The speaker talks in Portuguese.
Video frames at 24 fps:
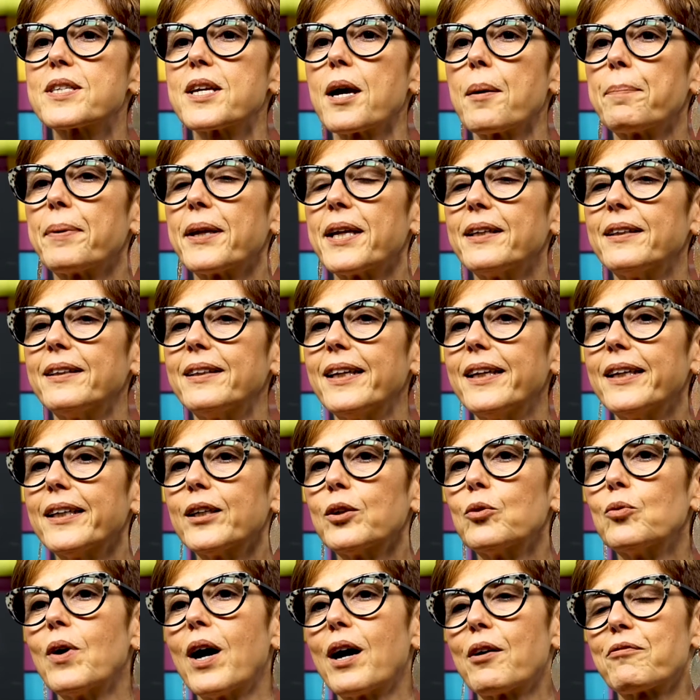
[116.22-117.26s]
que
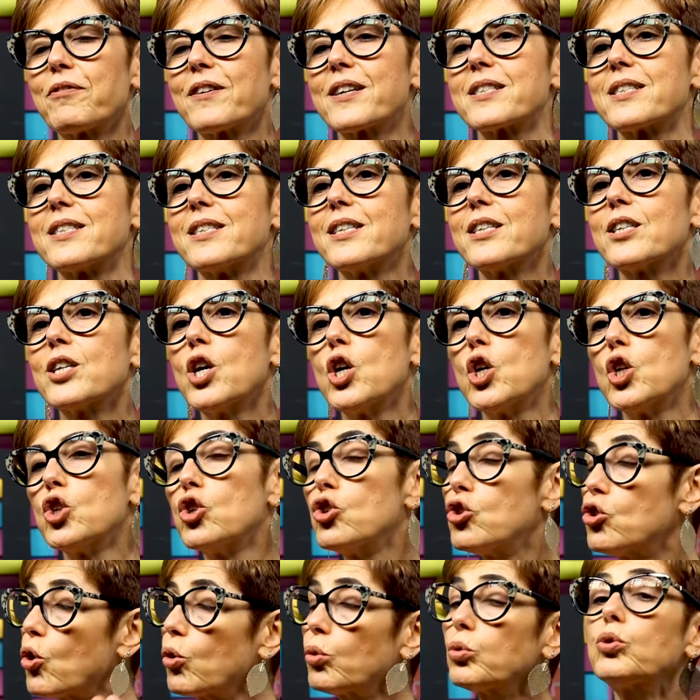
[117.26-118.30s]
aprenderam a fazer
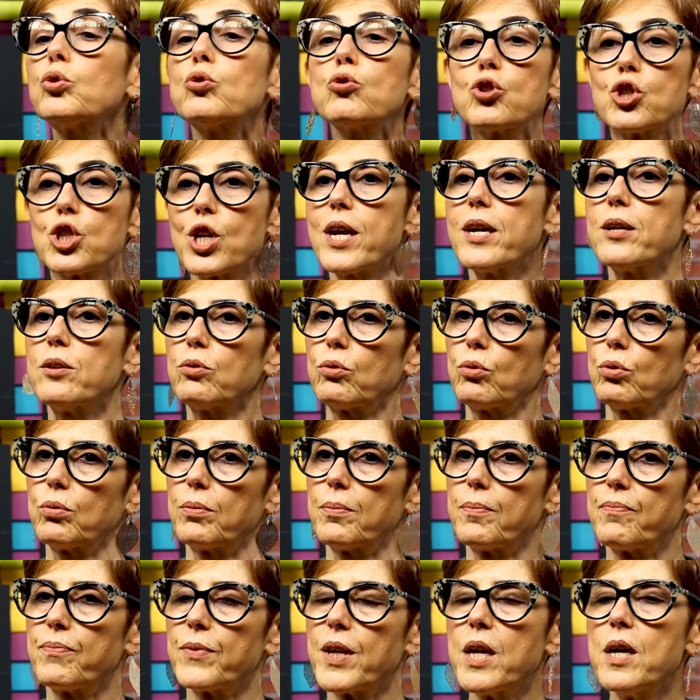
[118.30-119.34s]
de outro jeito,
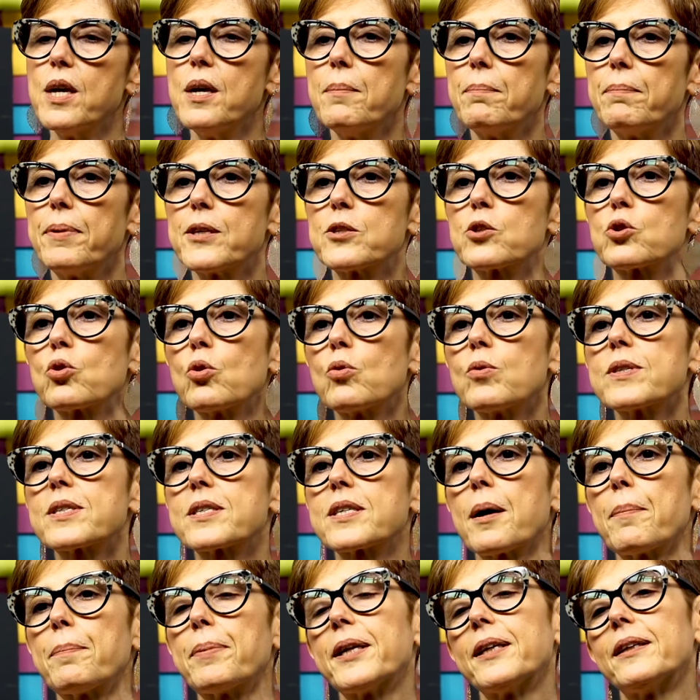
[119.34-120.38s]
pessoas
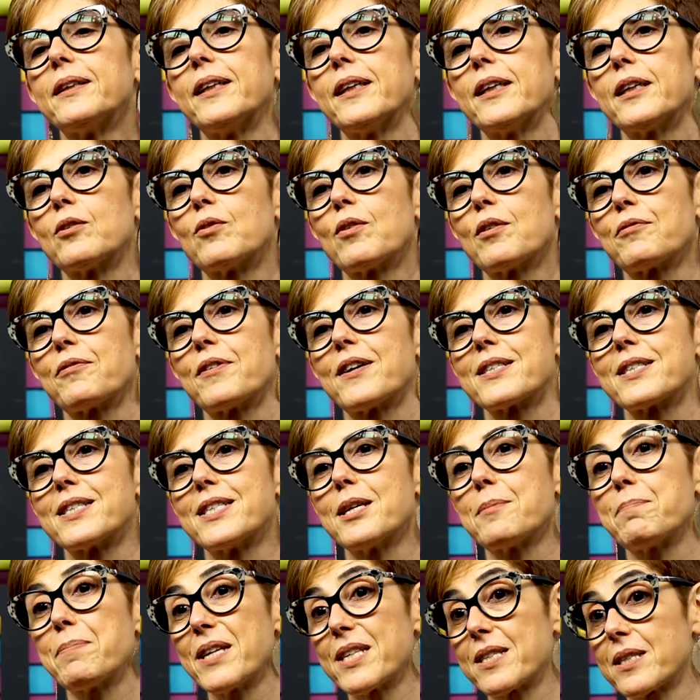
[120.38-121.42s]
que aprenderam a
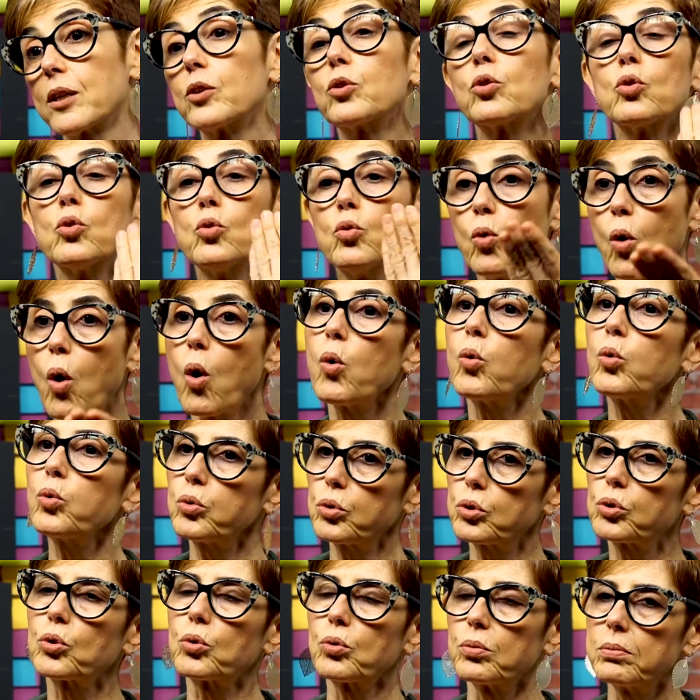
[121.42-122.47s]
fazer pensando no
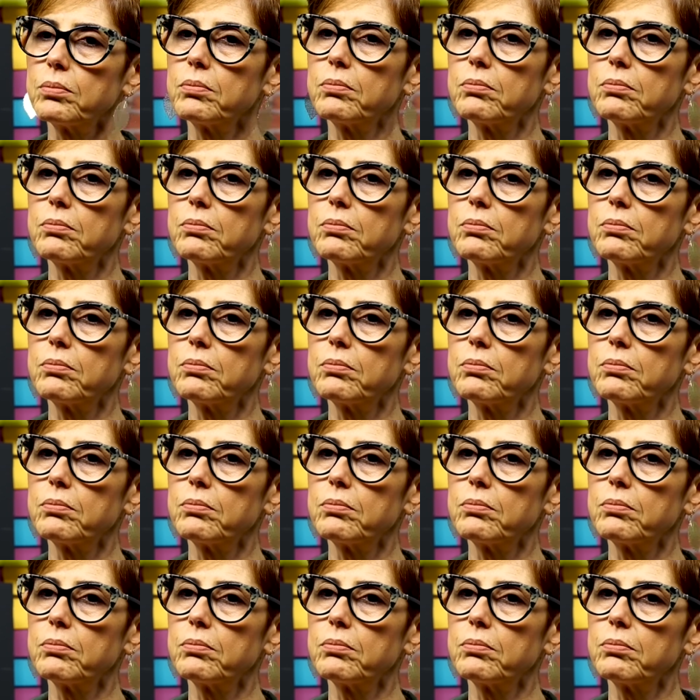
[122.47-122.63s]
outro.